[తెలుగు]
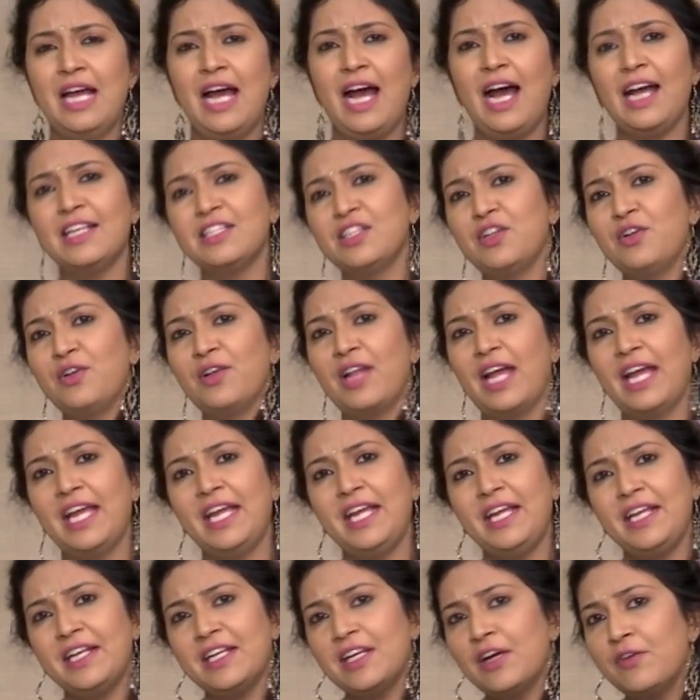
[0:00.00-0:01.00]
అసలు
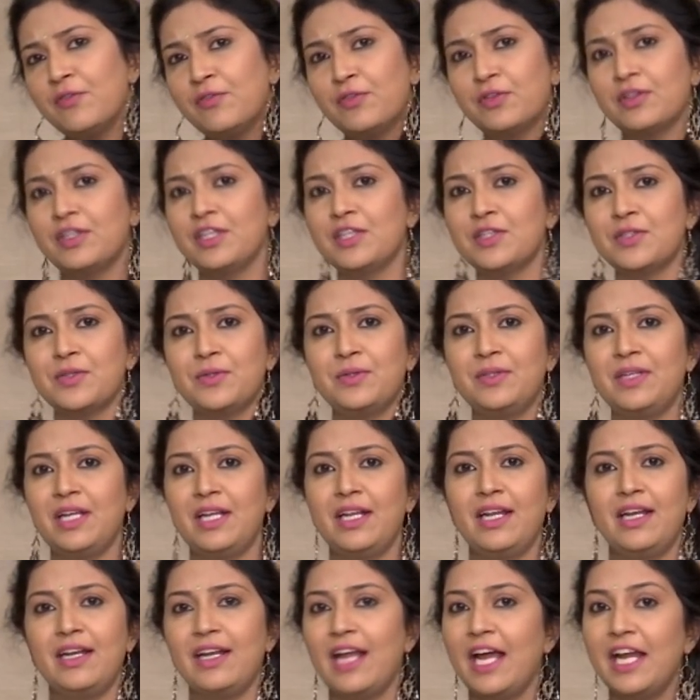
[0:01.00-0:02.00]
లైట్గా ఫుడ్
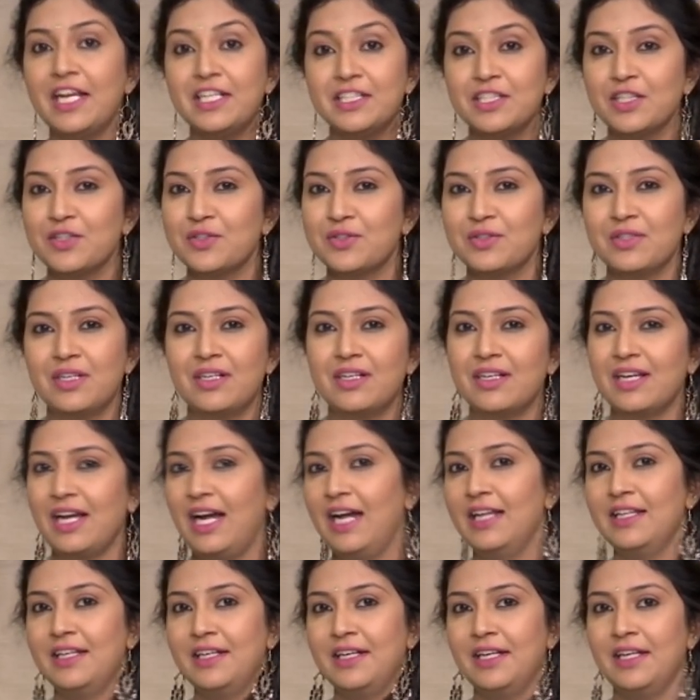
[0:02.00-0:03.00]
తీసుకుంటేనే డైట్ చేస్తున్నట్టు
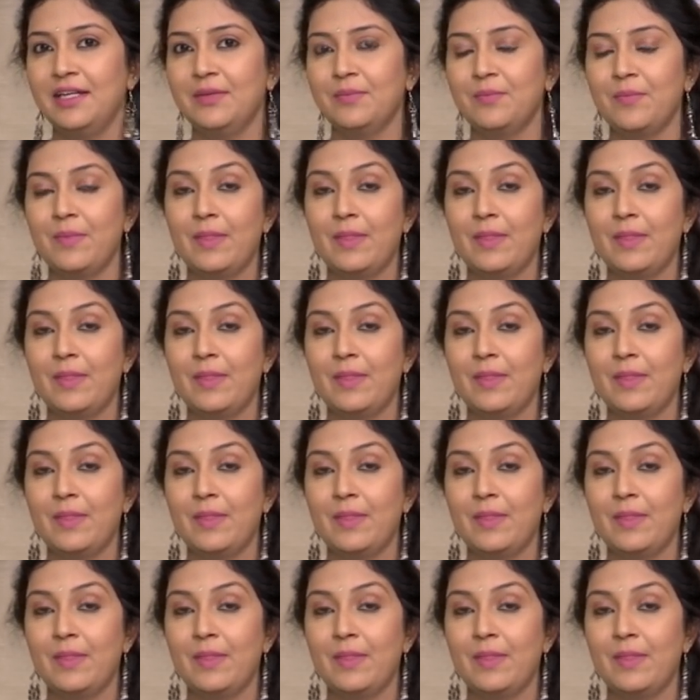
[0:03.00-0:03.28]
కాదండి